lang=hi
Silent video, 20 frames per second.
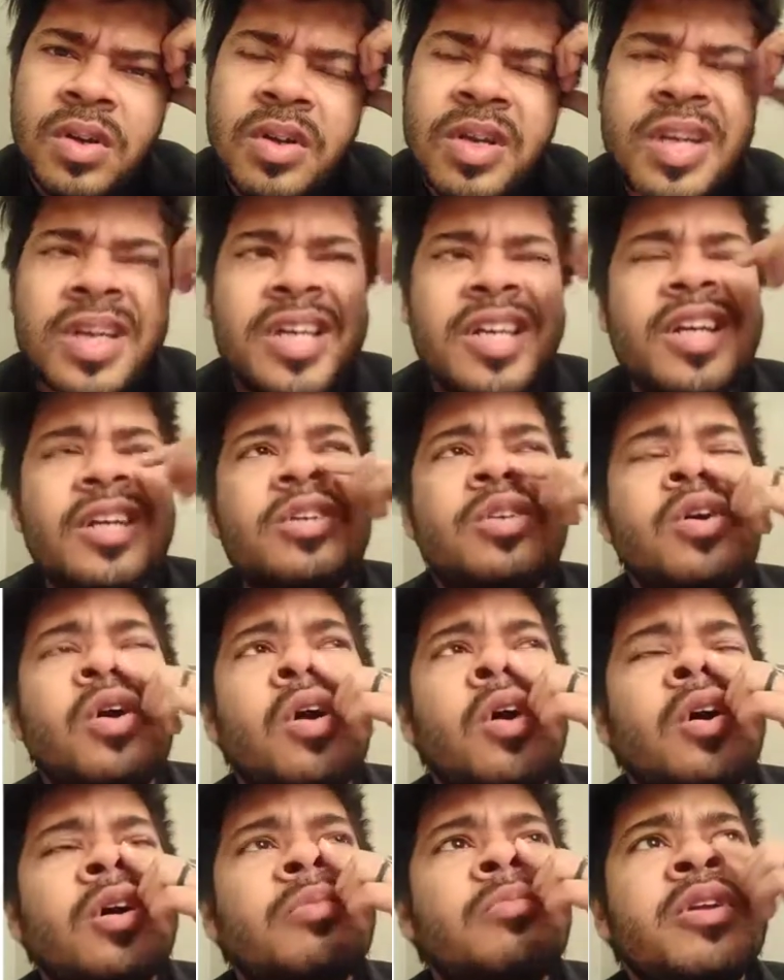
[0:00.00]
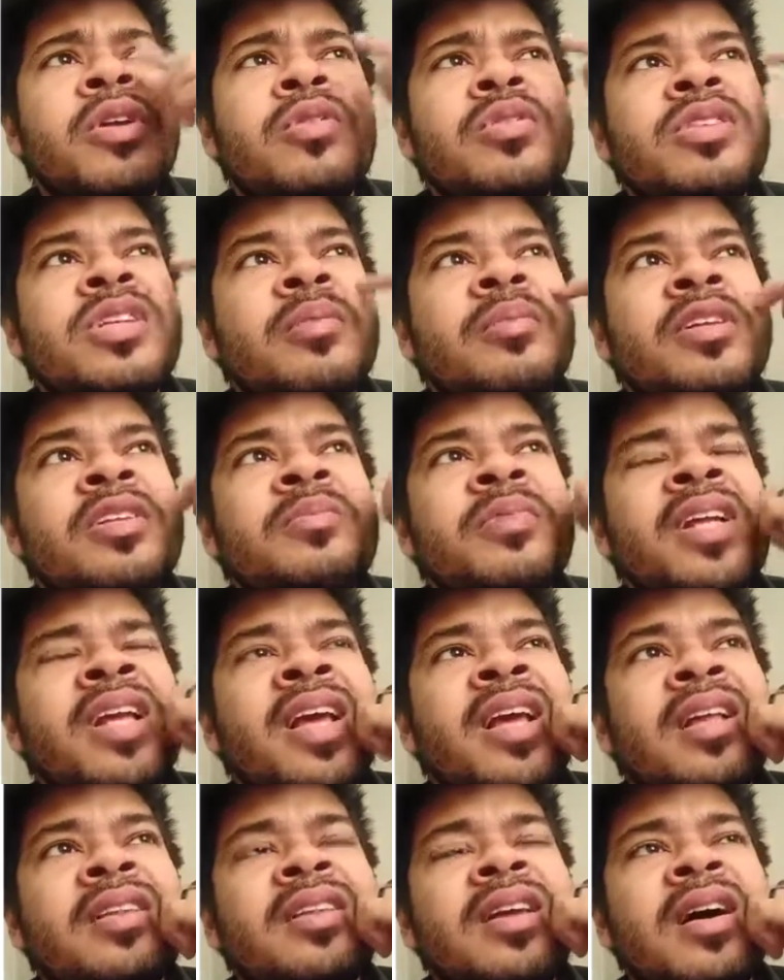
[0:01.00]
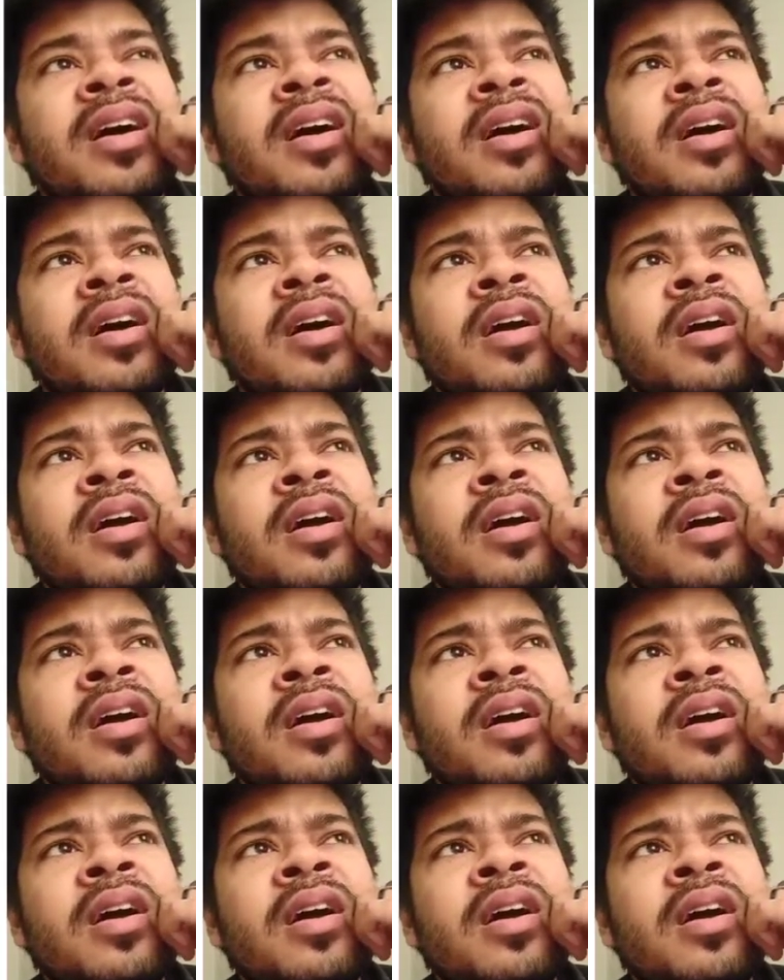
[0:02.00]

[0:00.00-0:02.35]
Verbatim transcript: और ये टिकटॉक मेरे को समझ में नहीं आता